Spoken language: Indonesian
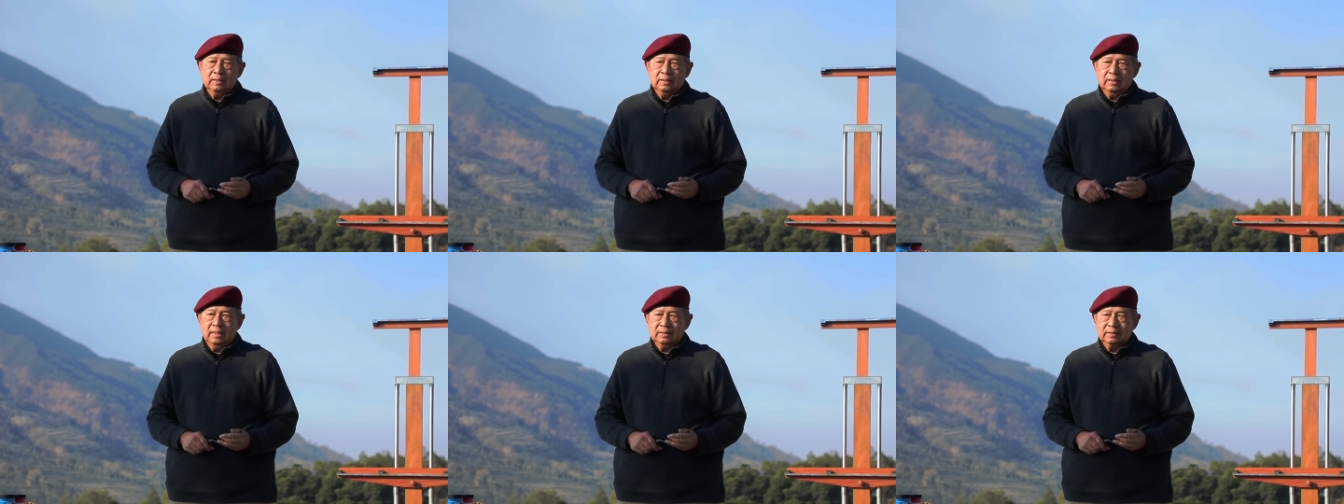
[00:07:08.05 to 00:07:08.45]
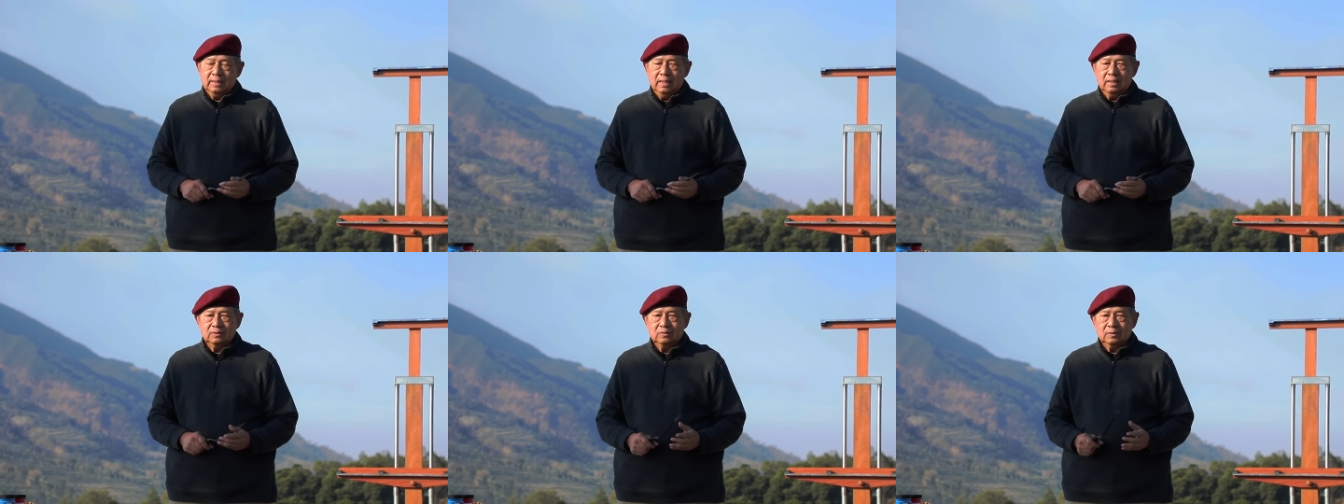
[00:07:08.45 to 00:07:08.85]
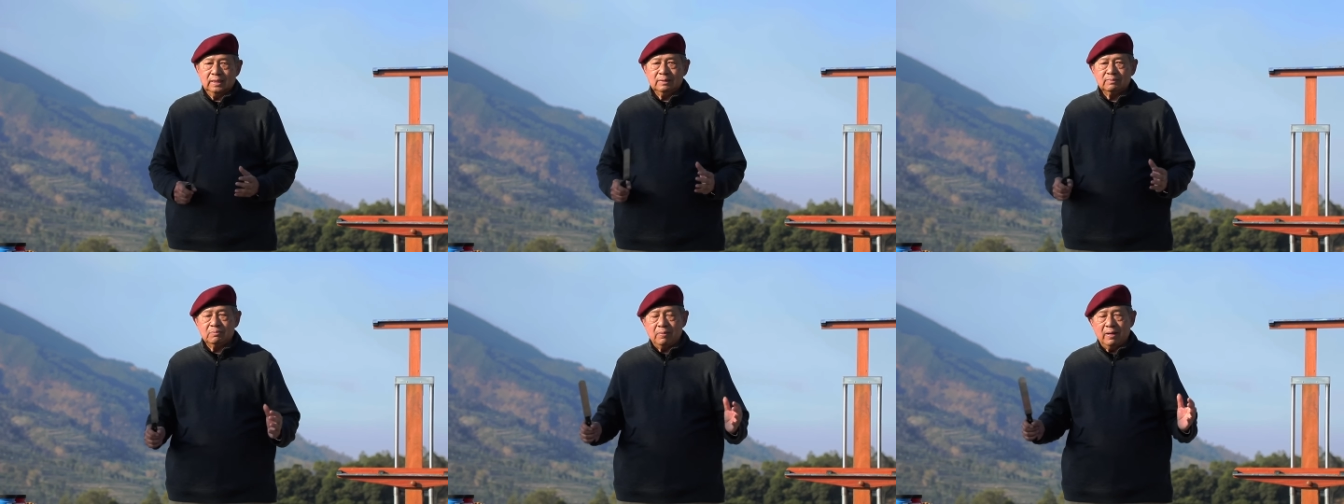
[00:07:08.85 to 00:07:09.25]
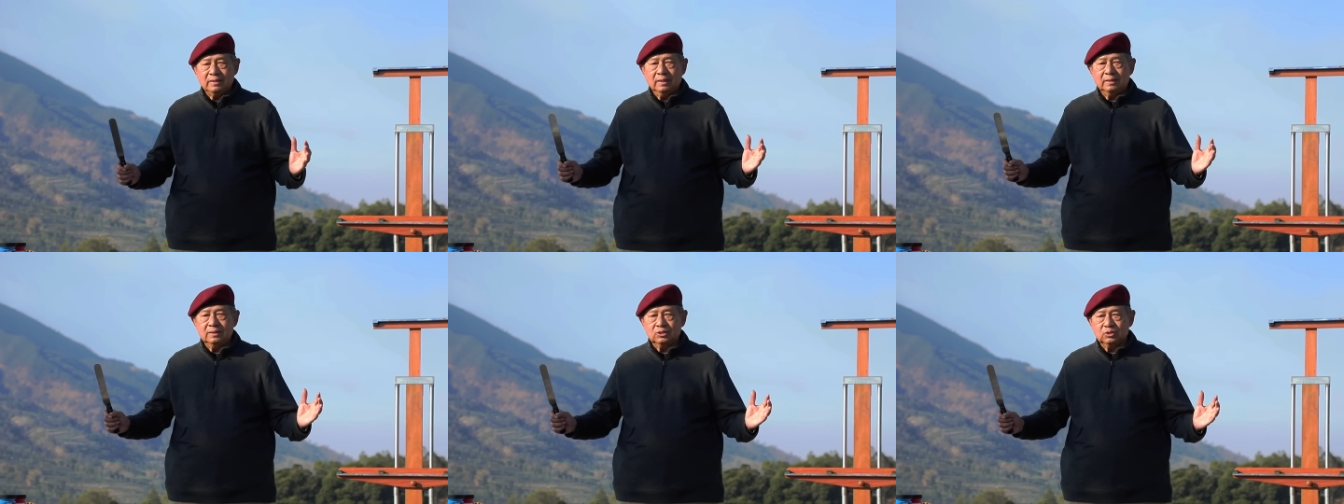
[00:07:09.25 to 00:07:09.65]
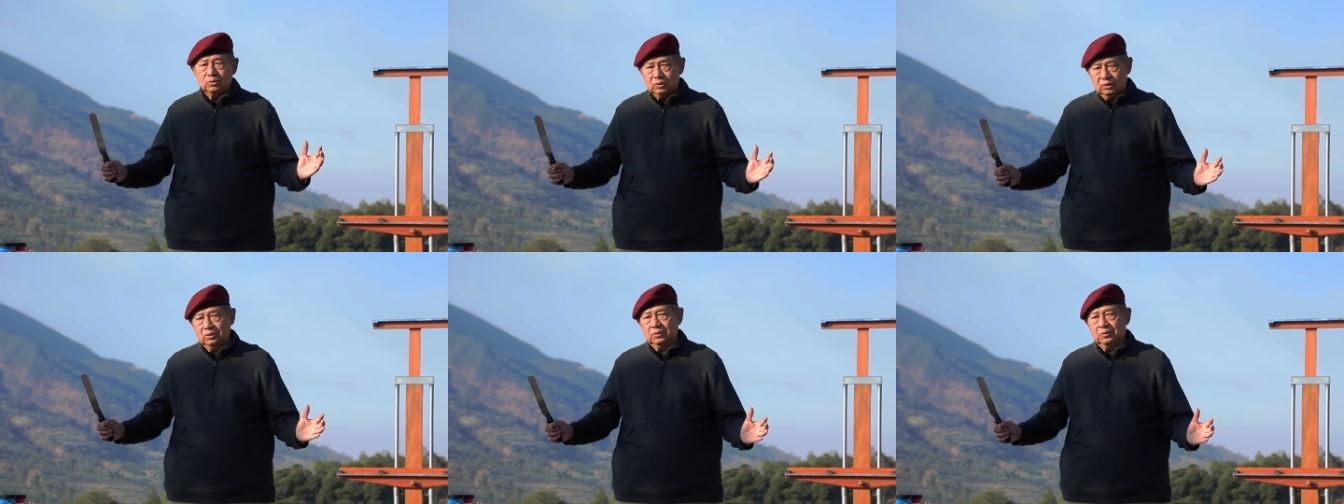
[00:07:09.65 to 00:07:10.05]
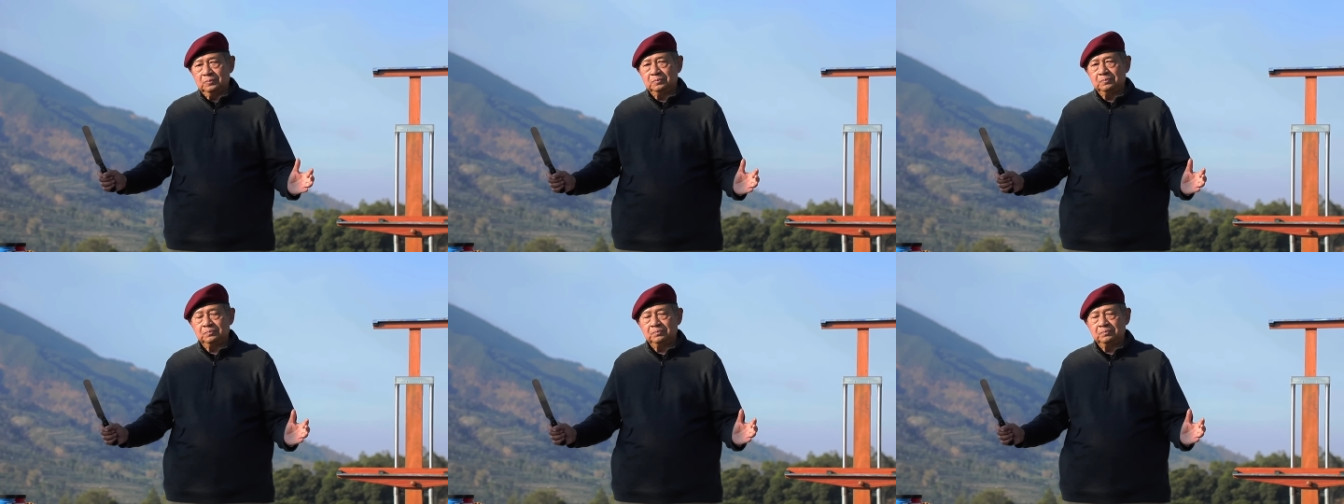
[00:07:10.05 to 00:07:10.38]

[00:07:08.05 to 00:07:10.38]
Yang saya lakukan lebih banyak di studio.